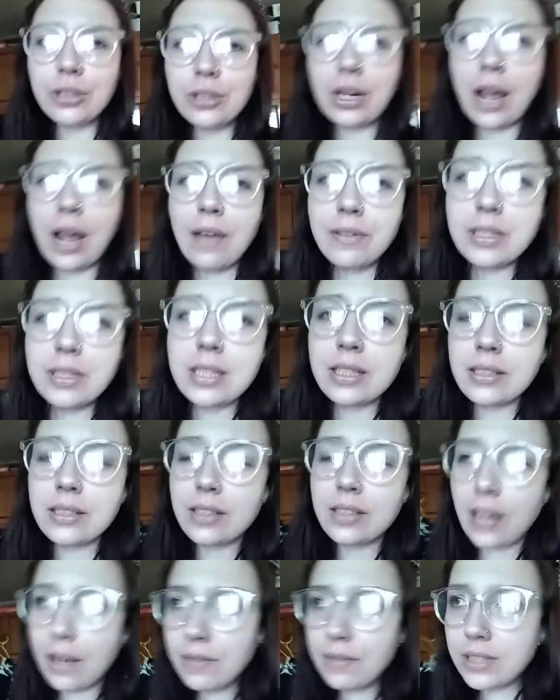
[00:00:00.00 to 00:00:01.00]
нравится,
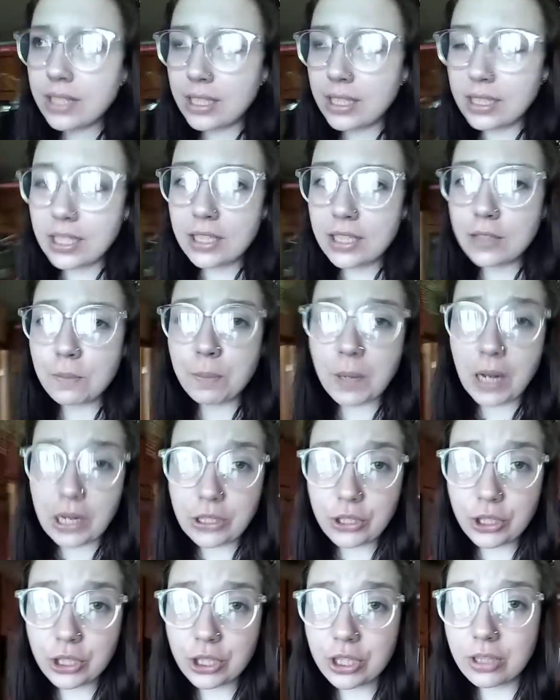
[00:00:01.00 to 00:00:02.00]
нравится идея с
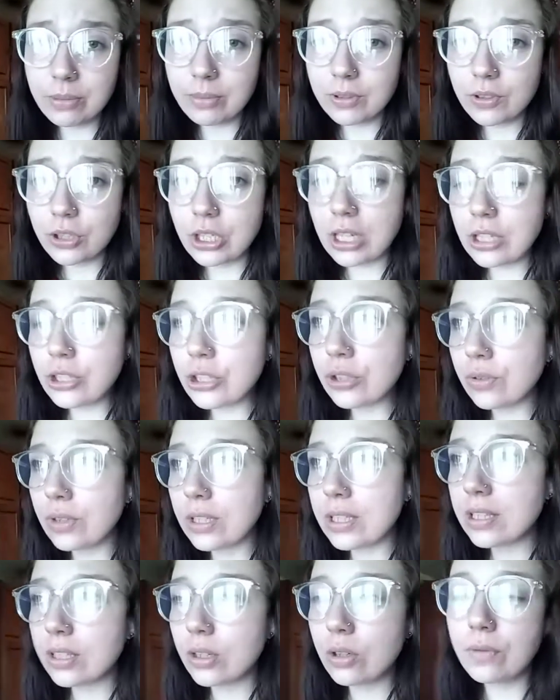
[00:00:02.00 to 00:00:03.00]
прачечными. Жаль, что у
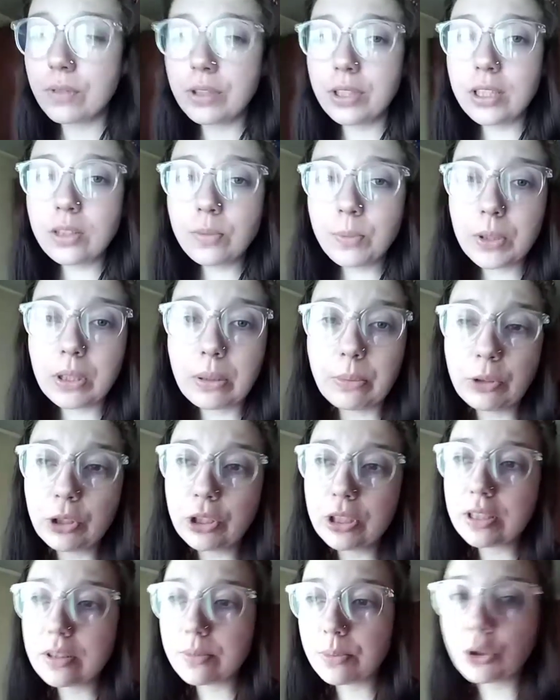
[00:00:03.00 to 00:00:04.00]
нас такого нет, потому
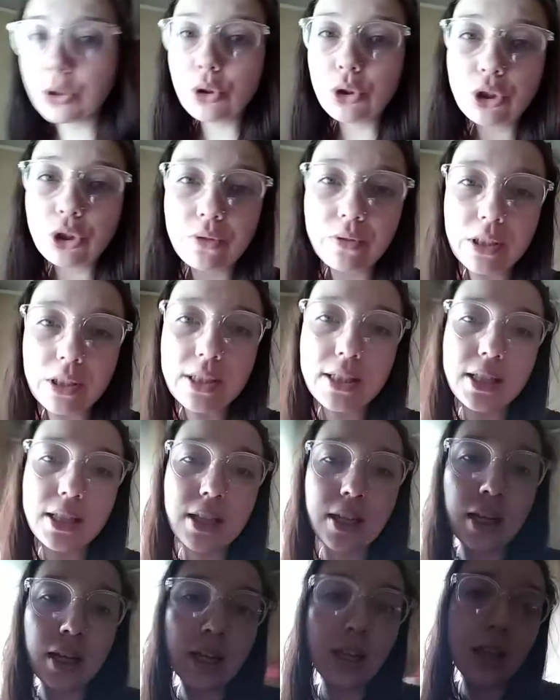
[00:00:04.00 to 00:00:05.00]
что я смотрю, что в
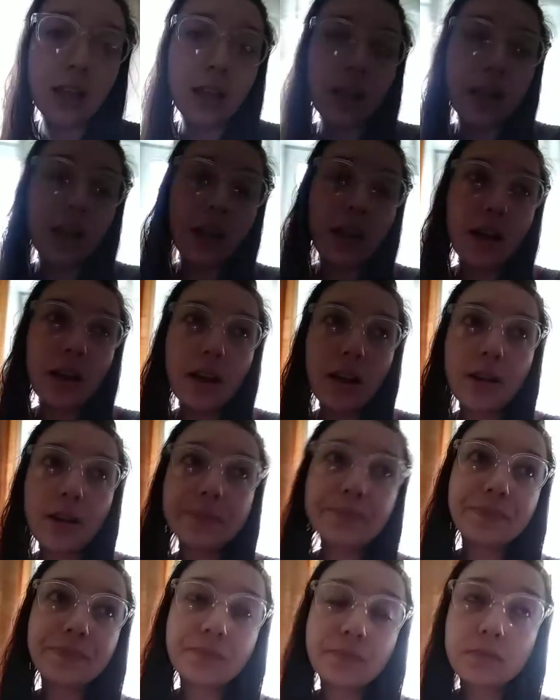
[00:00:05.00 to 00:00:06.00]
России
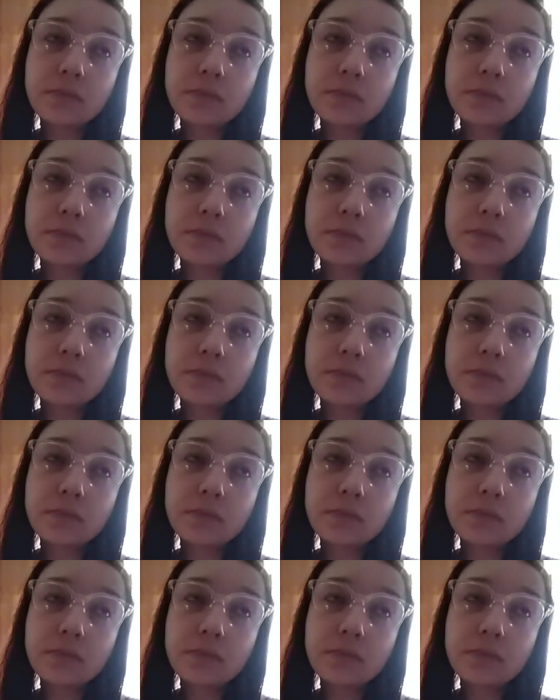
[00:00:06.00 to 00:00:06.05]
э,